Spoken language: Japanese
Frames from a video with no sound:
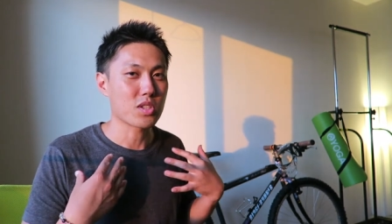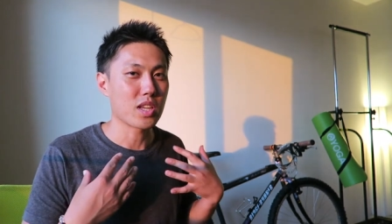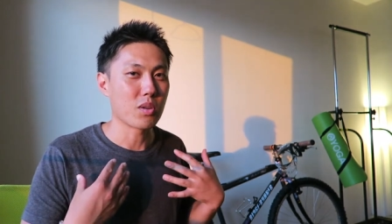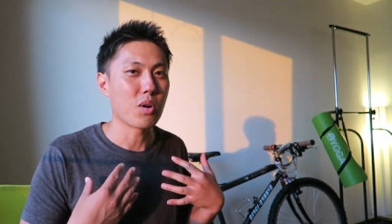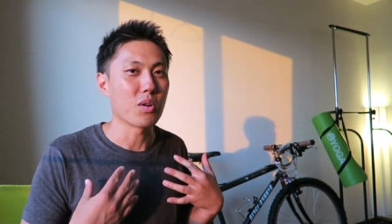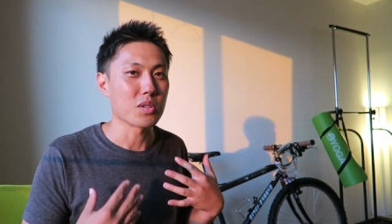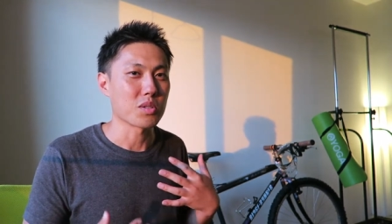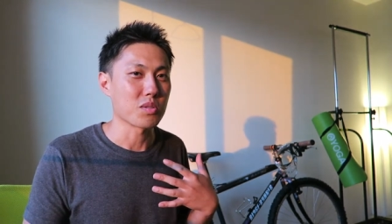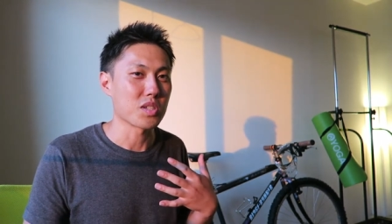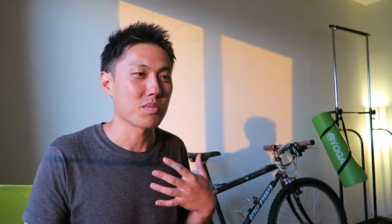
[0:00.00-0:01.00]
しての
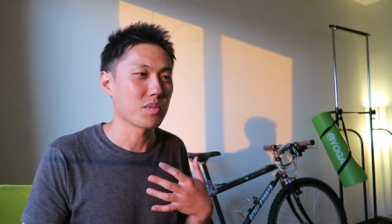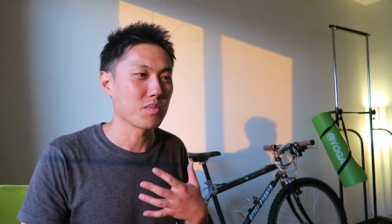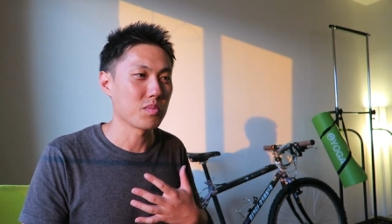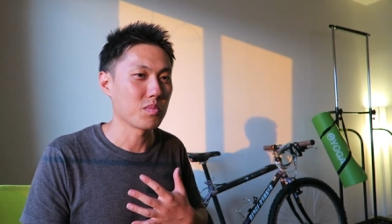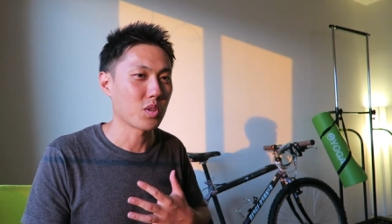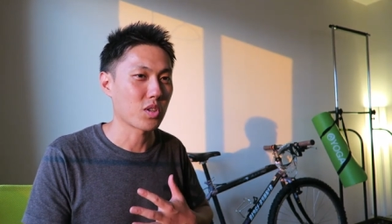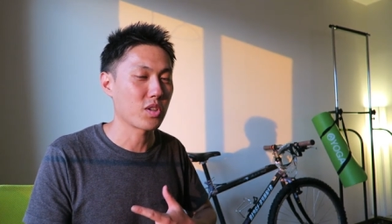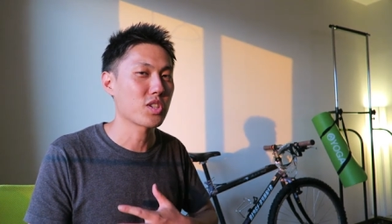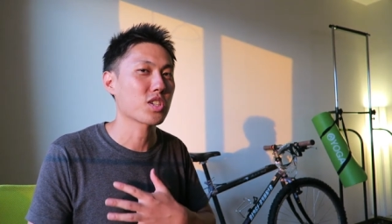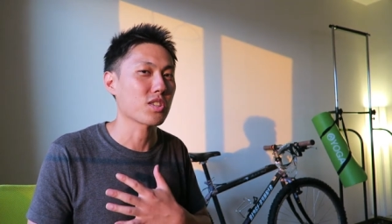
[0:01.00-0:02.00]
その自分も苦し